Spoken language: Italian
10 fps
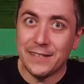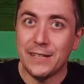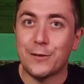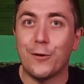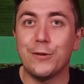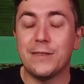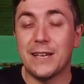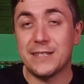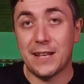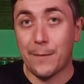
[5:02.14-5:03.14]
dietro a ogni
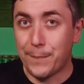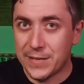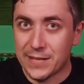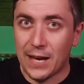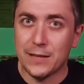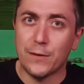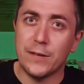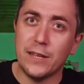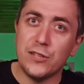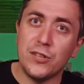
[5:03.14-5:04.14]
tessera pescata.
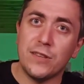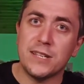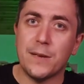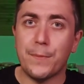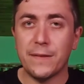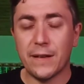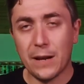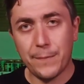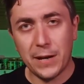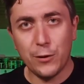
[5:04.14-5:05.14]
Dovete decidere se prenderla
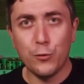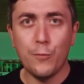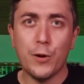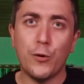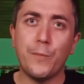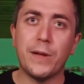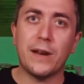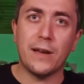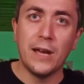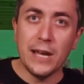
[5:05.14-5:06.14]
per il numero,
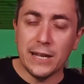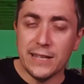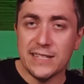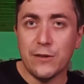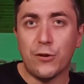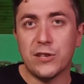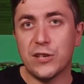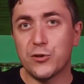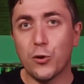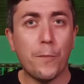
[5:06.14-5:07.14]
per il disegno che c'è
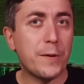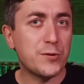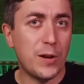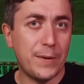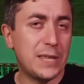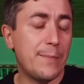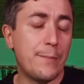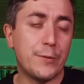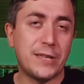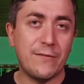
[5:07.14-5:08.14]
sopra, solamente per
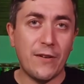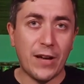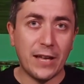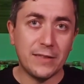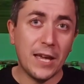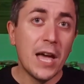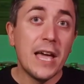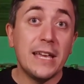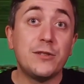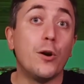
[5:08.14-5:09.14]
portarvi avanti.
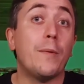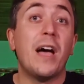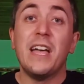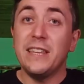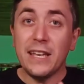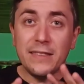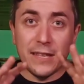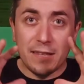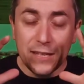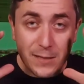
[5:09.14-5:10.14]
Insomma, niente
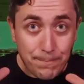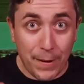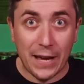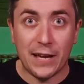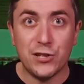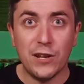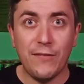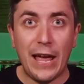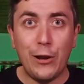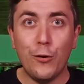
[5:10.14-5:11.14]
di spacca
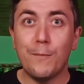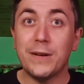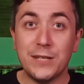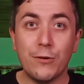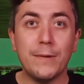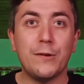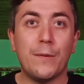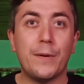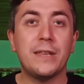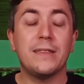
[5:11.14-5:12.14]
cervello, ma sicuramente una
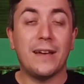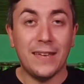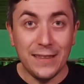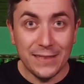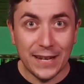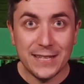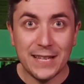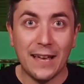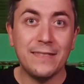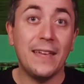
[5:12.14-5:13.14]
partita
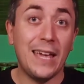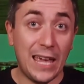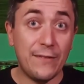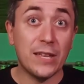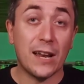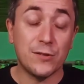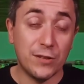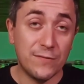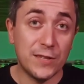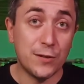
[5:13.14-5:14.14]
interessante e che vi darà
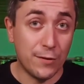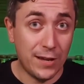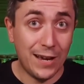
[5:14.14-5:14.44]
soddisfazione